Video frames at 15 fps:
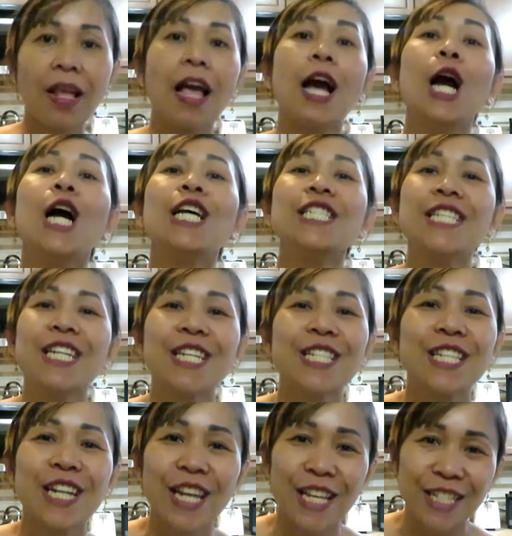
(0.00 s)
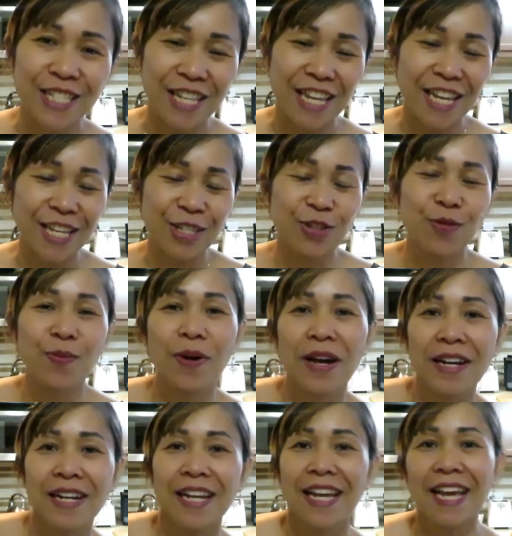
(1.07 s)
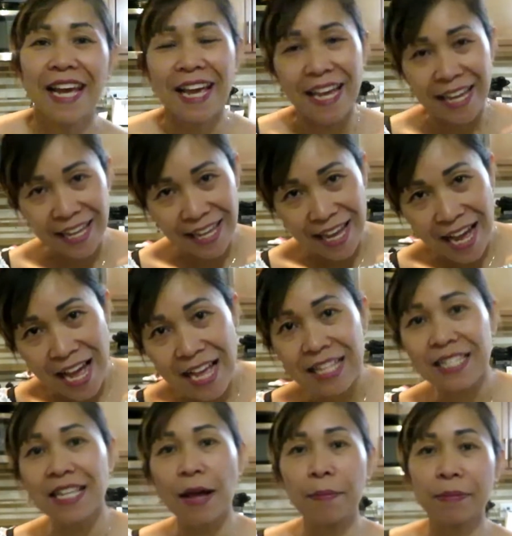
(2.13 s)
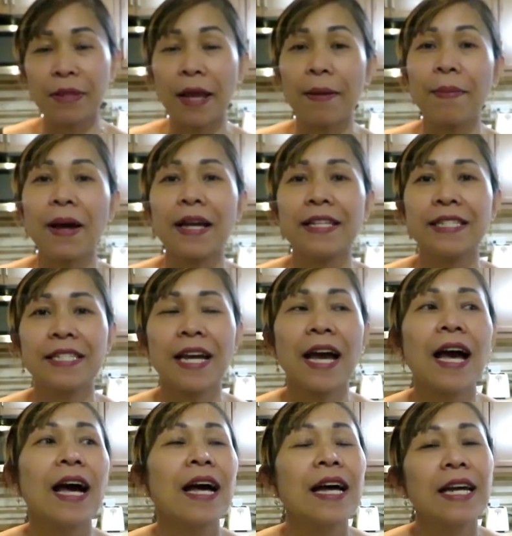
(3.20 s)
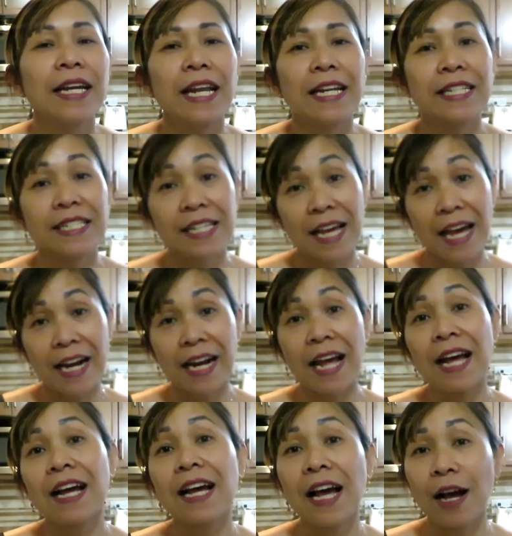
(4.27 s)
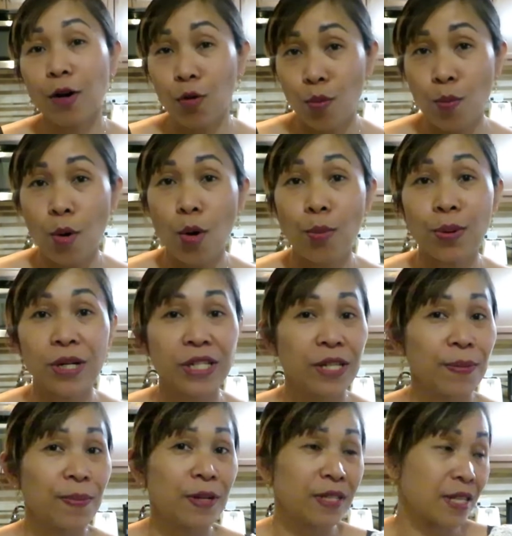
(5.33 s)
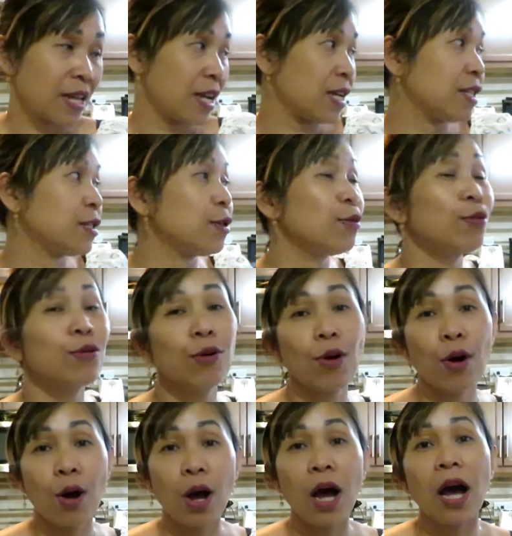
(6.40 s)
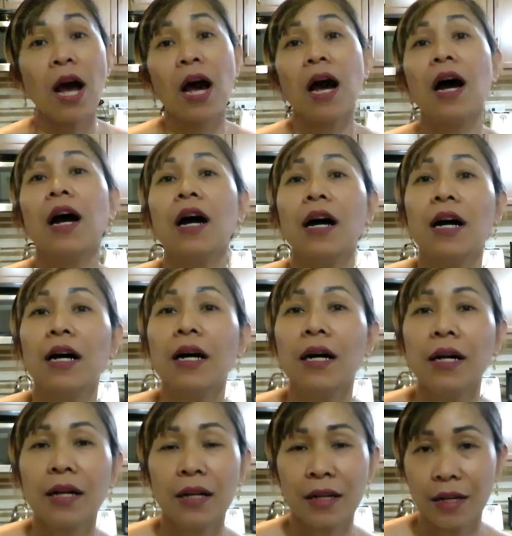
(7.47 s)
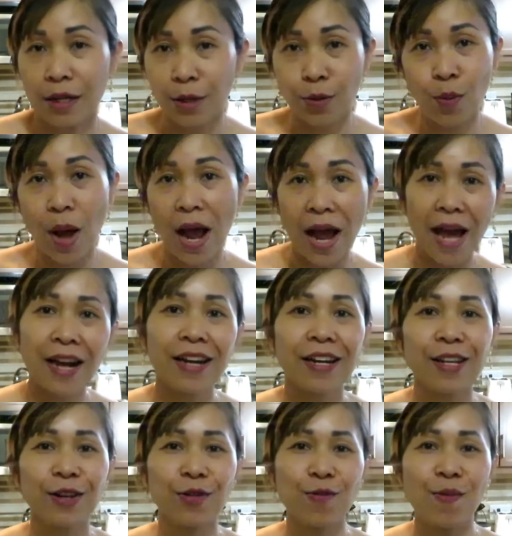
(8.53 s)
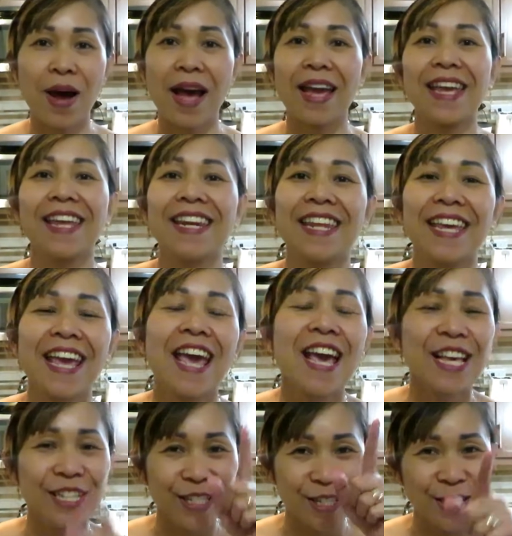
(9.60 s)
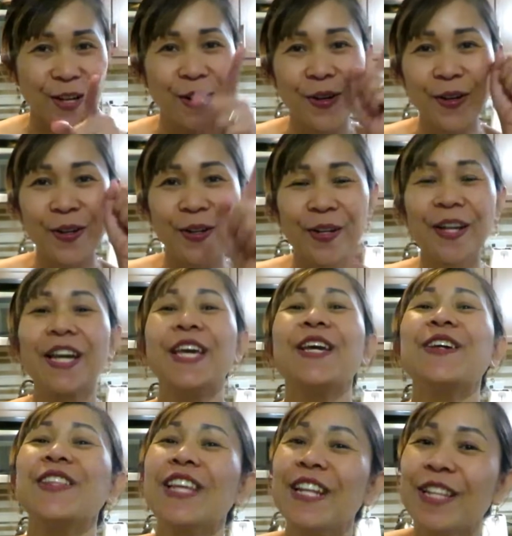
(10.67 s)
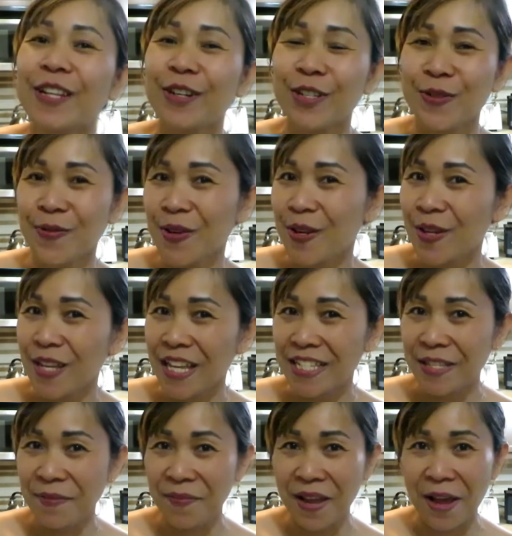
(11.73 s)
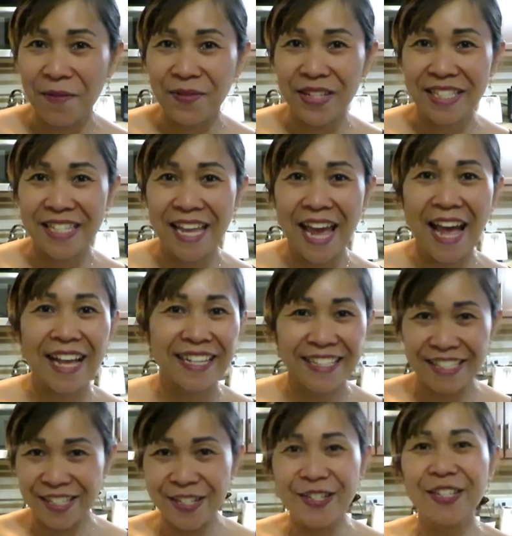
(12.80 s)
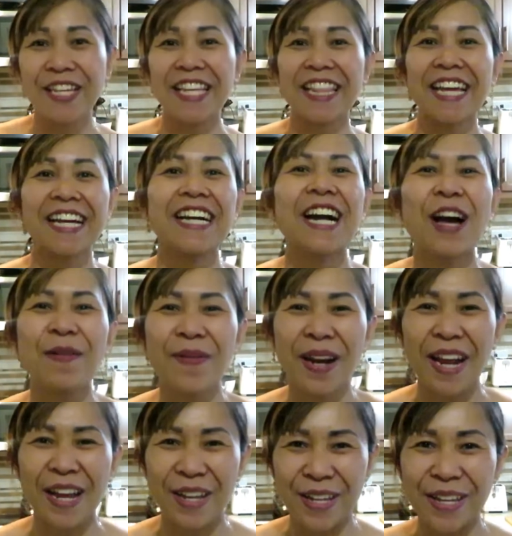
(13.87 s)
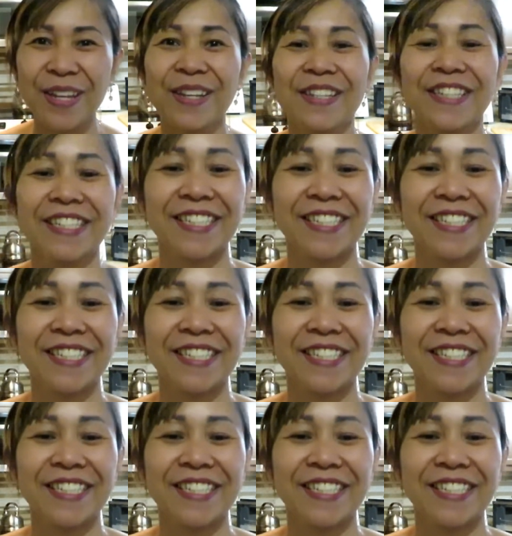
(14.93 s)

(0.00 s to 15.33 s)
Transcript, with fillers: Nggak sering-sering sih, cuman ya sometime aja. Dan sekarang aku mau bersih-bersih ke seluruh uh, ruangan di rumah ini so ikutin terus videonya sampai habis ya yuk kita ke kamar aku yuk